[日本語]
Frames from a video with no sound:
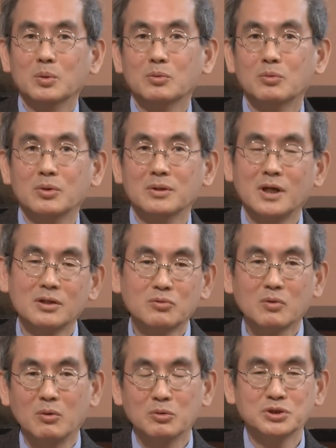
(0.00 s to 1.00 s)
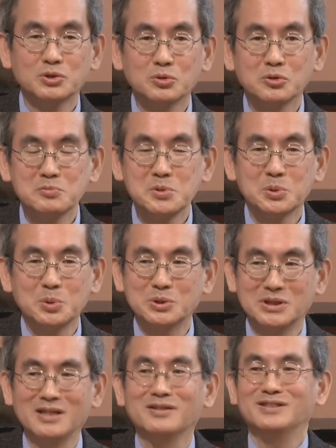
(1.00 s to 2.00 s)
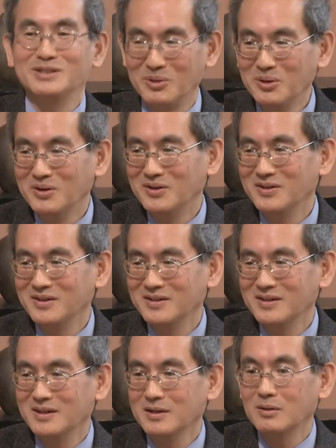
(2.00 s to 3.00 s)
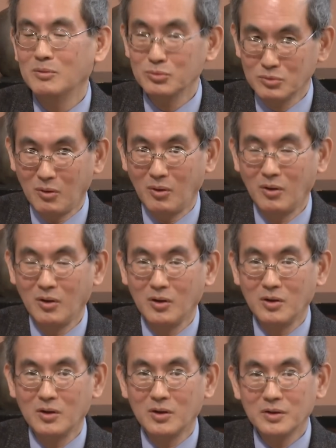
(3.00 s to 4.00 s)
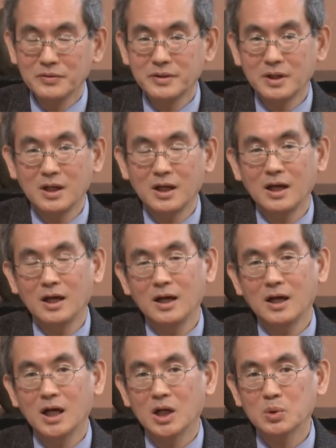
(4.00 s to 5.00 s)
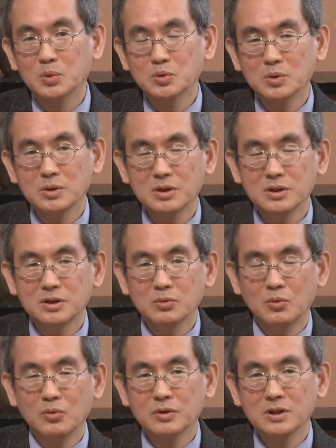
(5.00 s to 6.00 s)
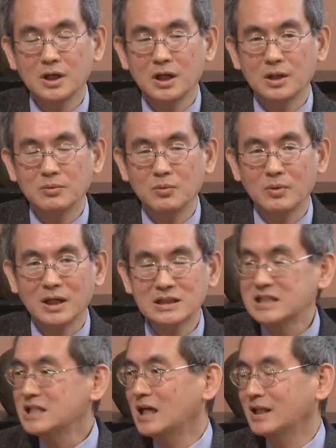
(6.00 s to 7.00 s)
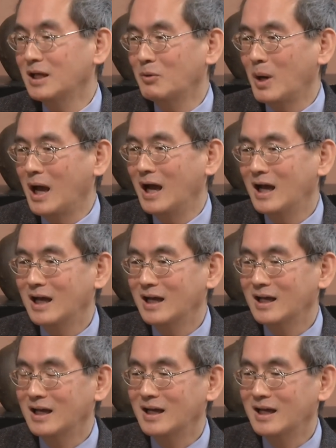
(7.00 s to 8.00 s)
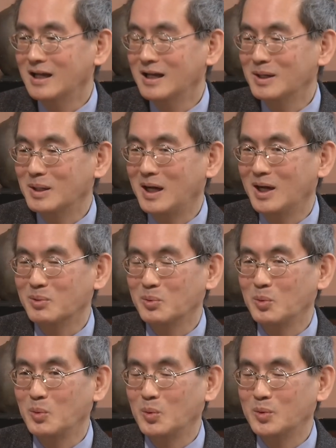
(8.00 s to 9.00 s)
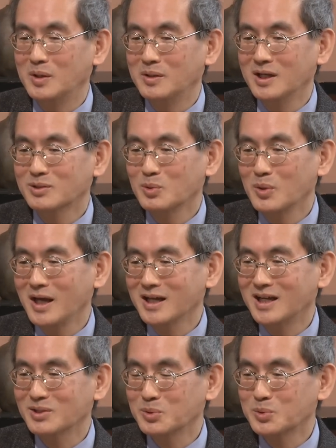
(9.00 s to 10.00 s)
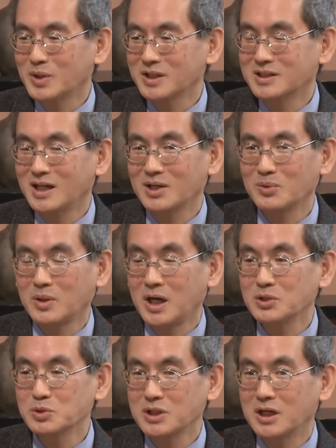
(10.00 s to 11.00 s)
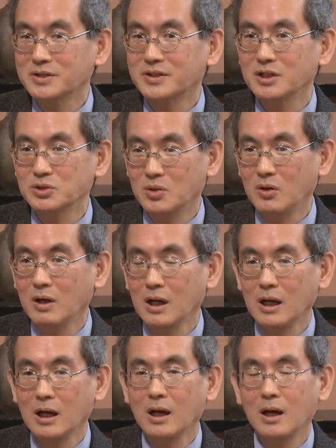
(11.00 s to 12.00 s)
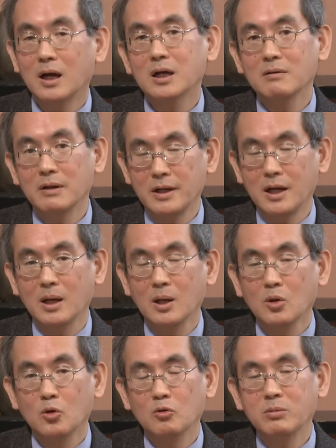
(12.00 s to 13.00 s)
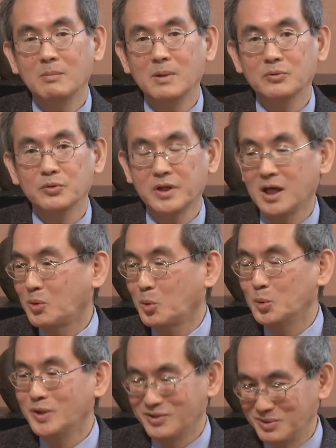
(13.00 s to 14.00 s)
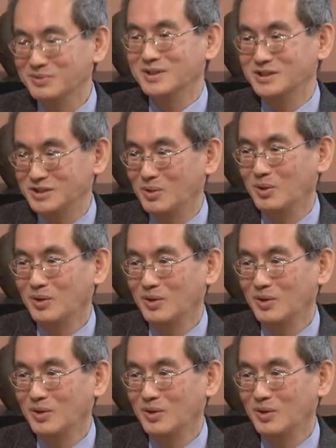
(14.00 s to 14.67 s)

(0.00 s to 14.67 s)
これなんとか押しとどめようとしたんですよ。本当ですか。本当であの大きなあのほらシリアでほら、あ、はい、あのレッドラインがどうとか言ったけど介入しなかったでしょ。そうですね、あれはねオバマの抵抗だって言うんですよ。